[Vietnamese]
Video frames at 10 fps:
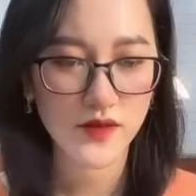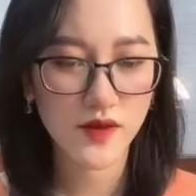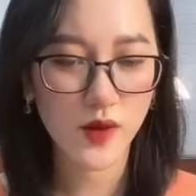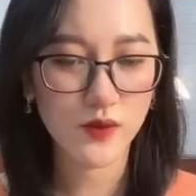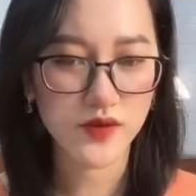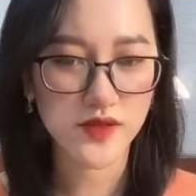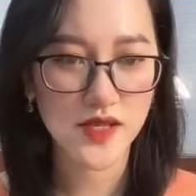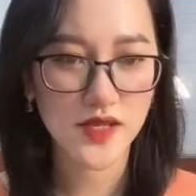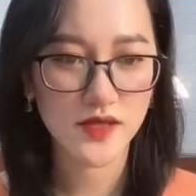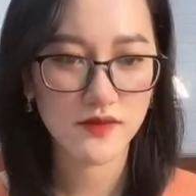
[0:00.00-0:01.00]
không có
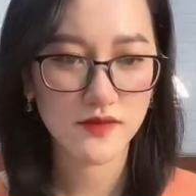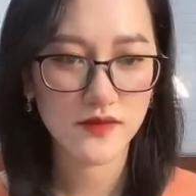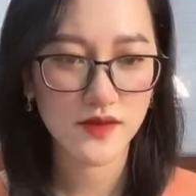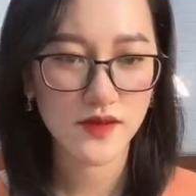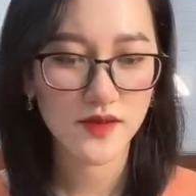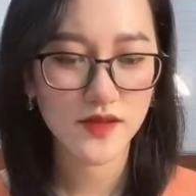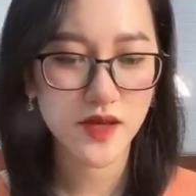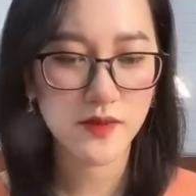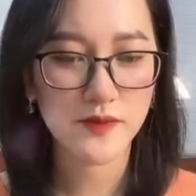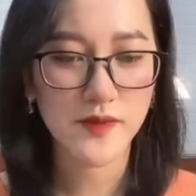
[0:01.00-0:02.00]
gì
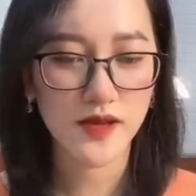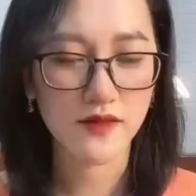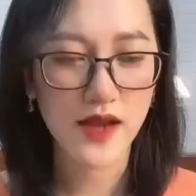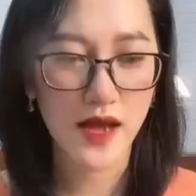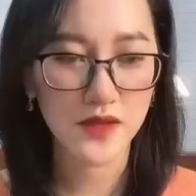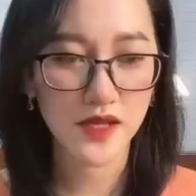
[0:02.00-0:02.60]
Sao mặt mày đưa đám thế